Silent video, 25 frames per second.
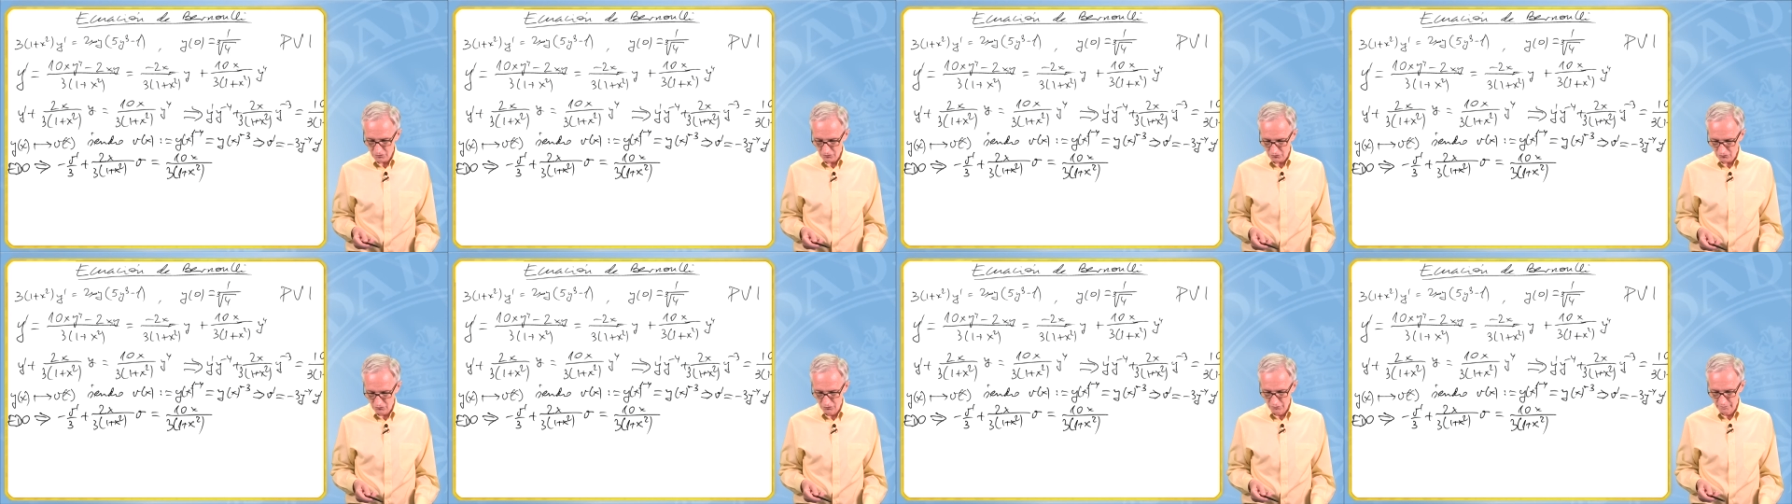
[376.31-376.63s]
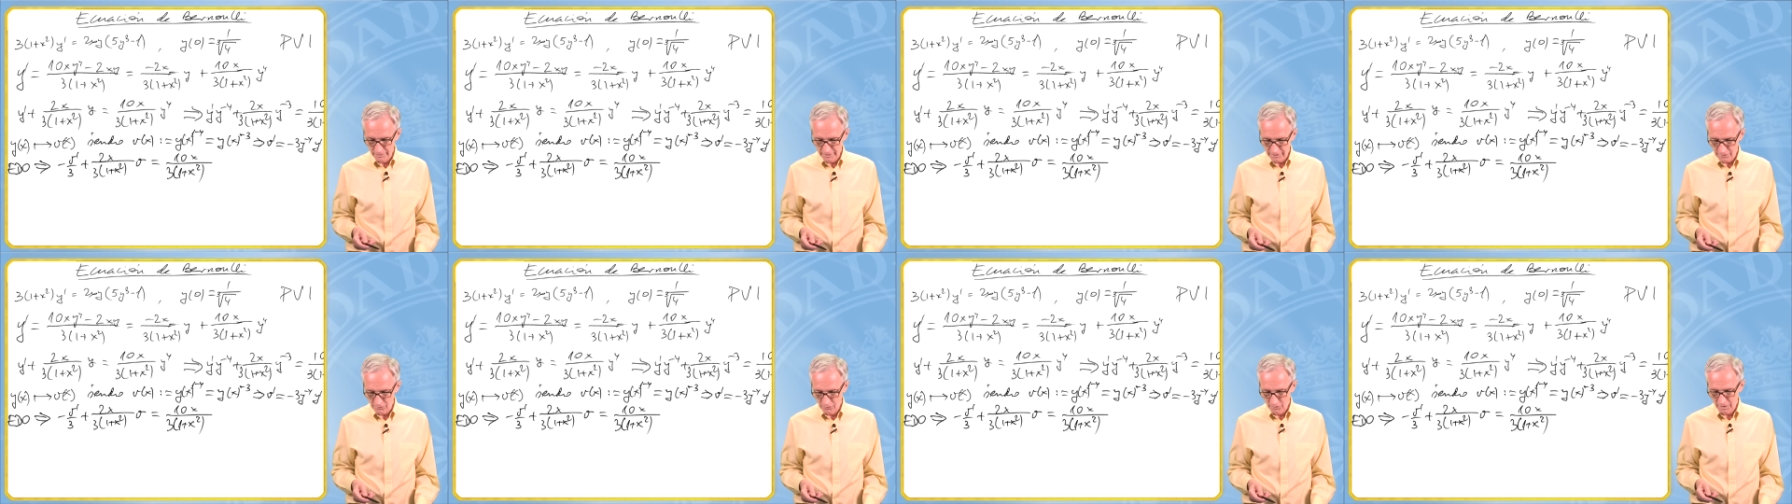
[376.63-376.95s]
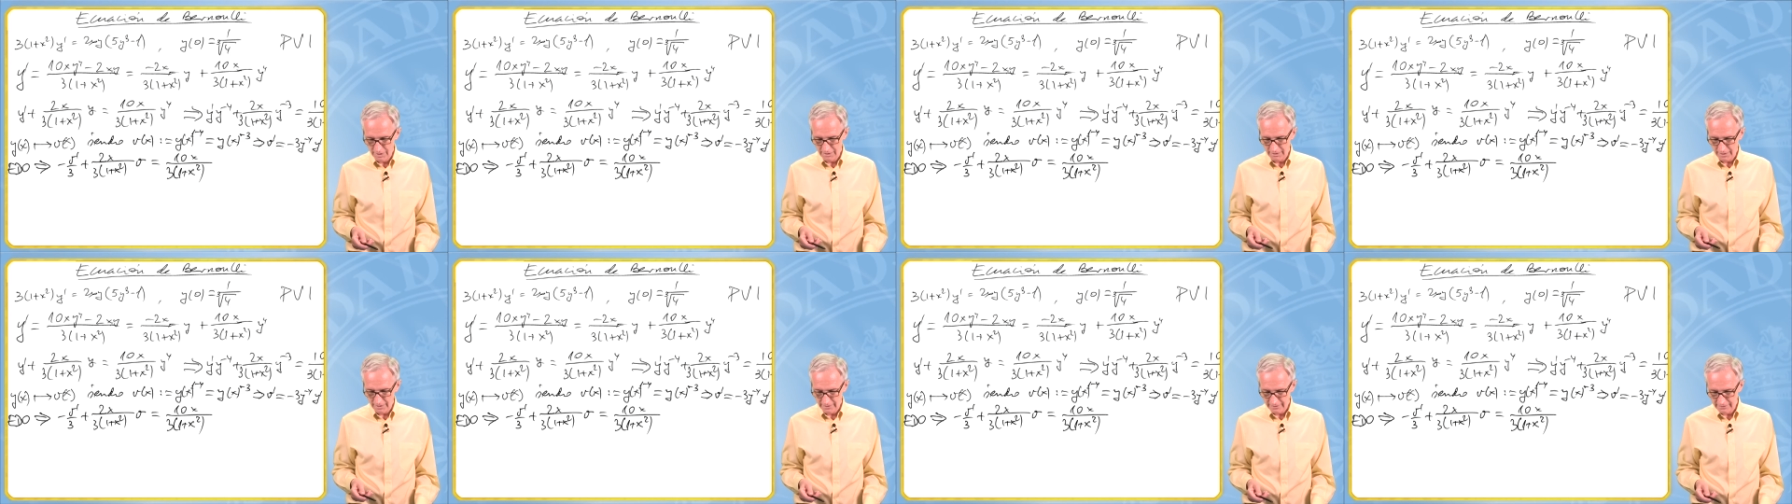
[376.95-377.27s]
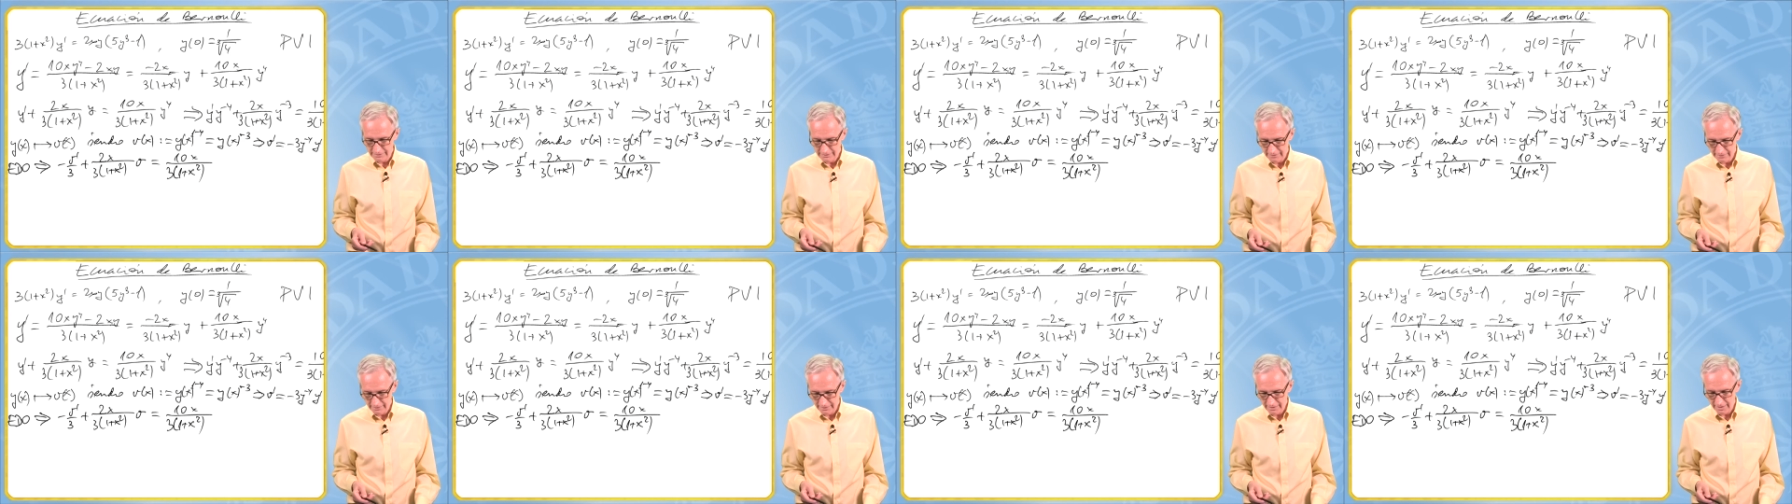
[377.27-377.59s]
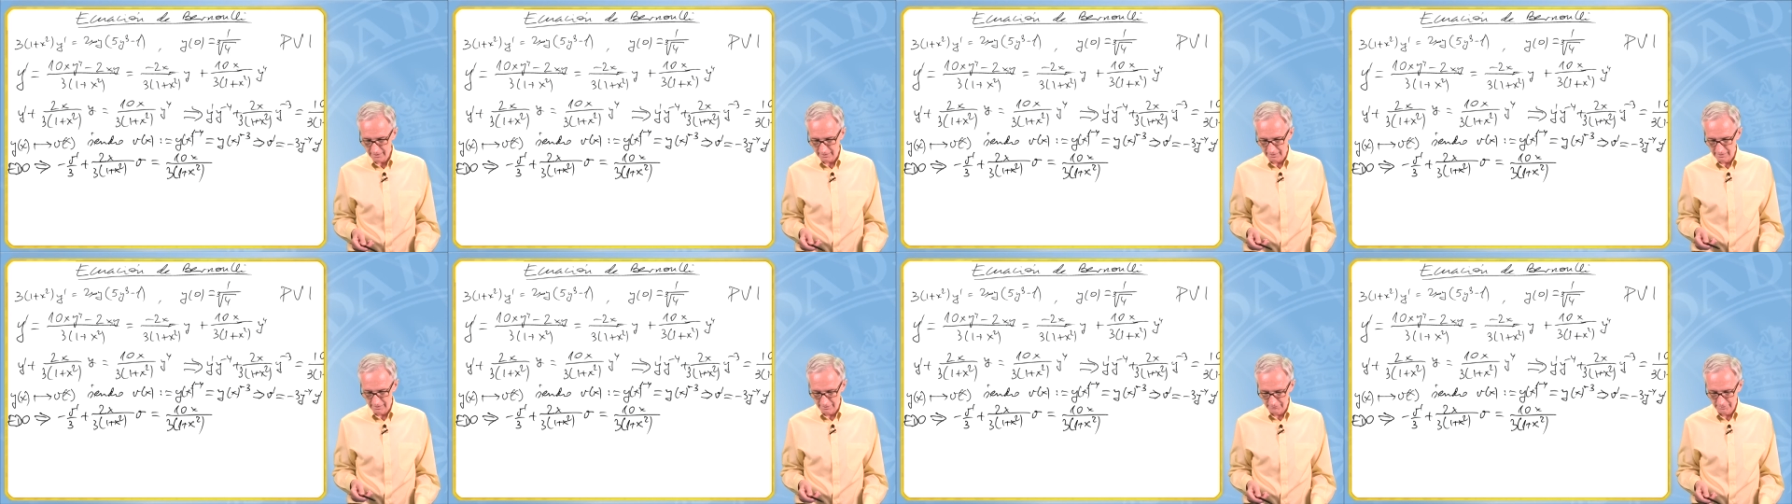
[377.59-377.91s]
v igual a y
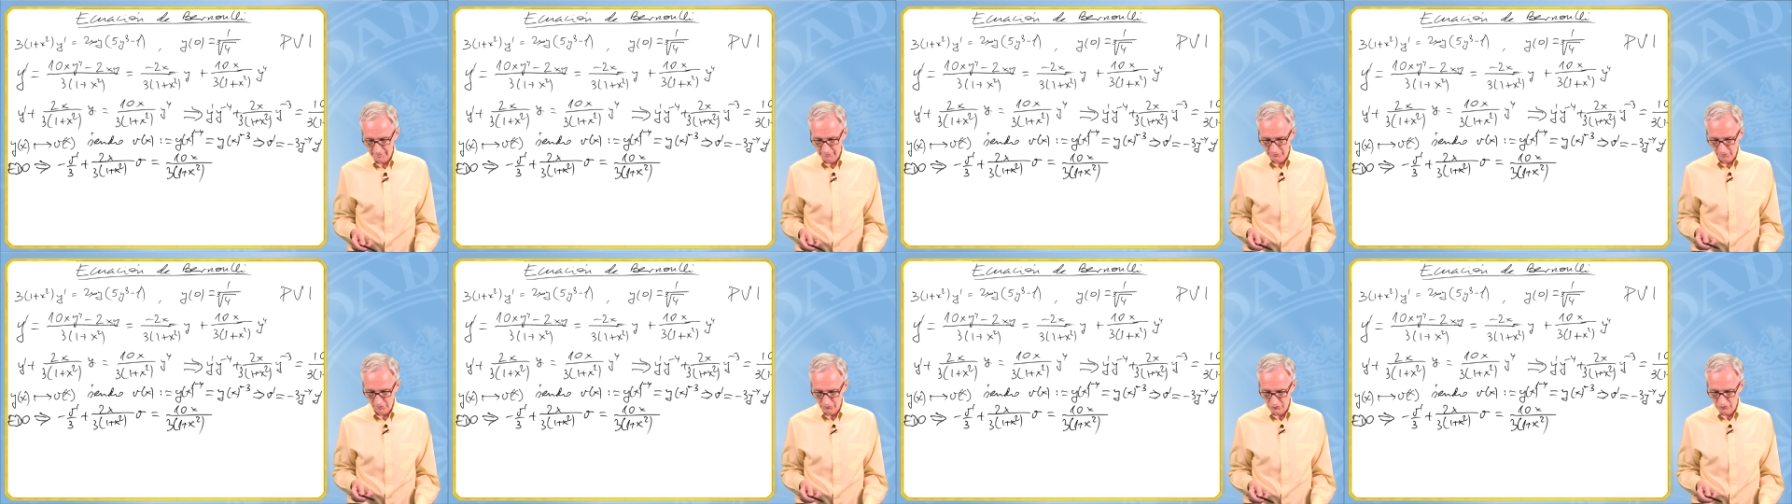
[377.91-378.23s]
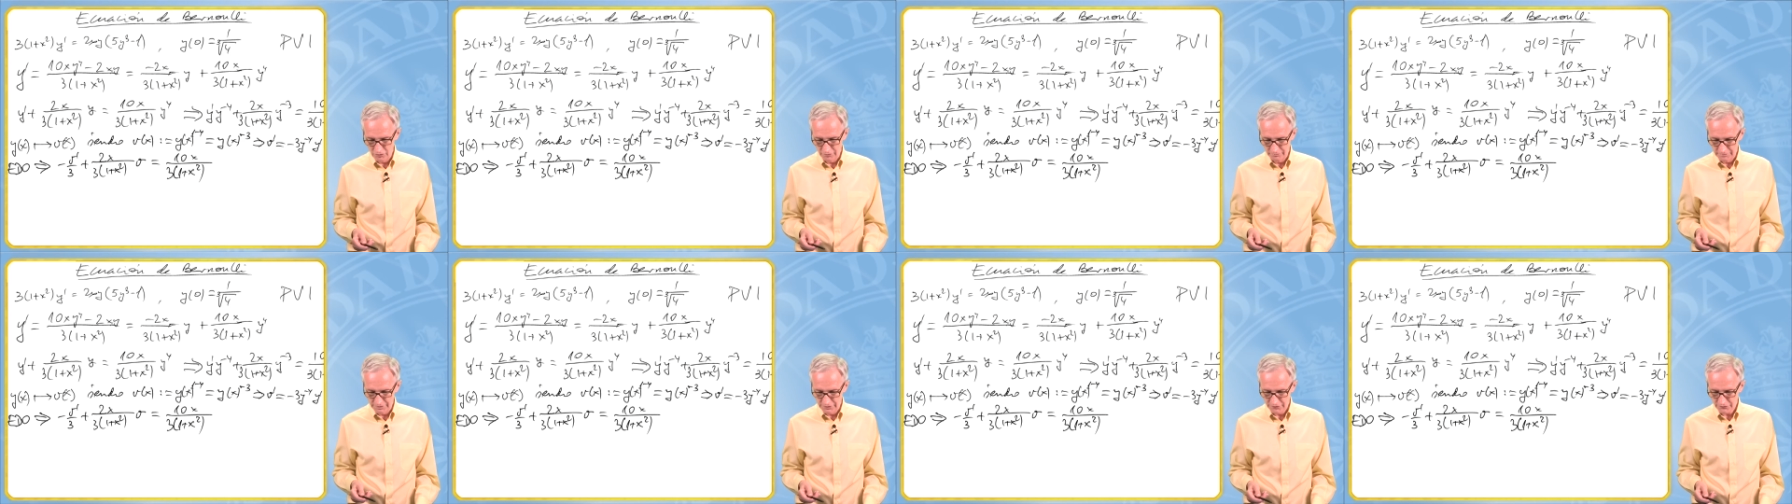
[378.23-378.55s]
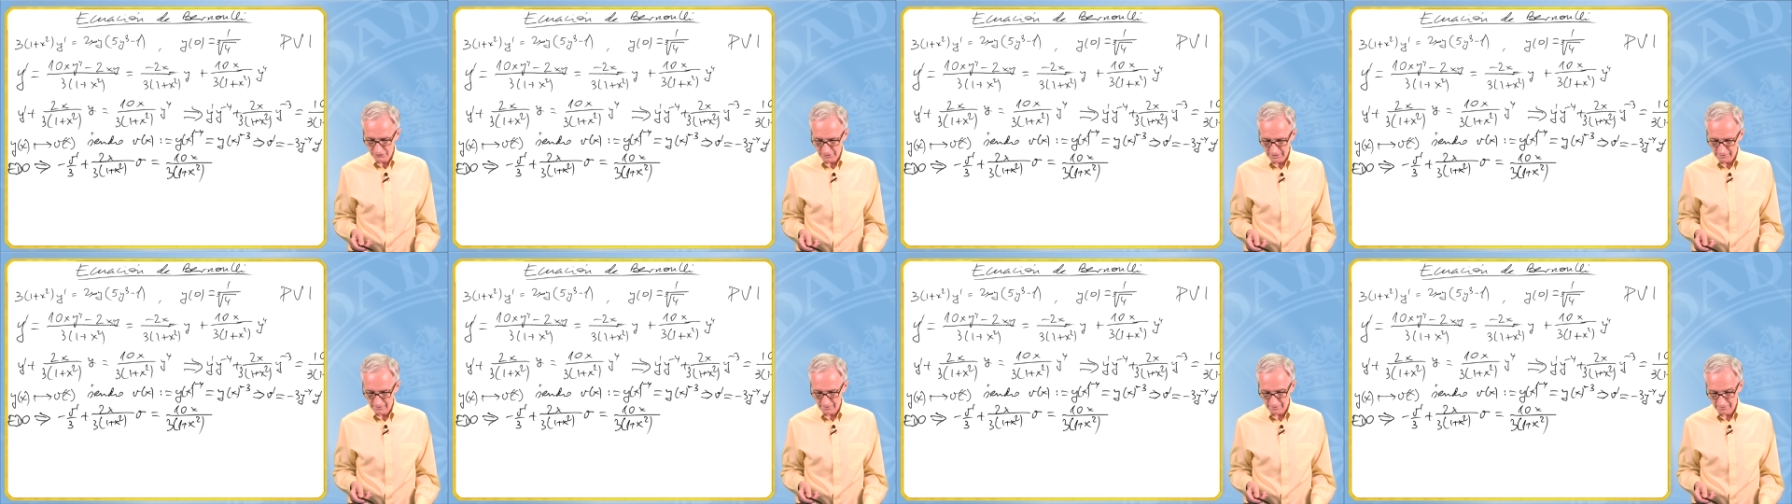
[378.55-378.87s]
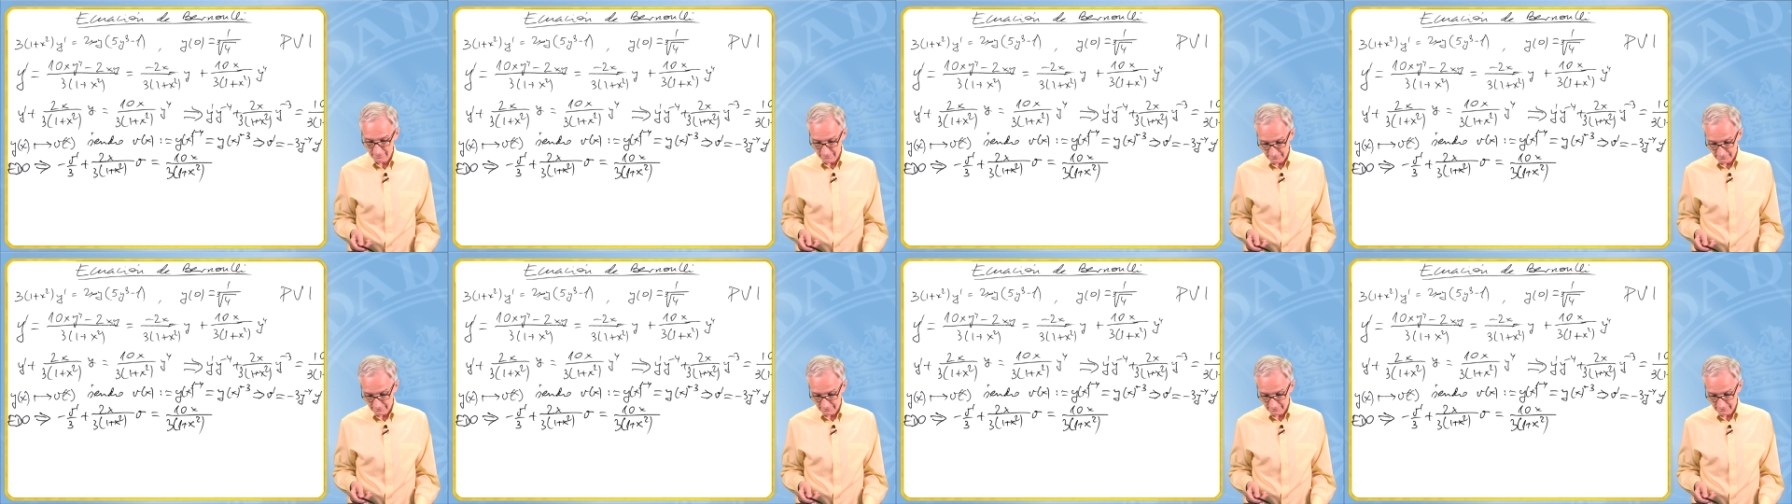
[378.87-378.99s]
elevado a 1 menos, a,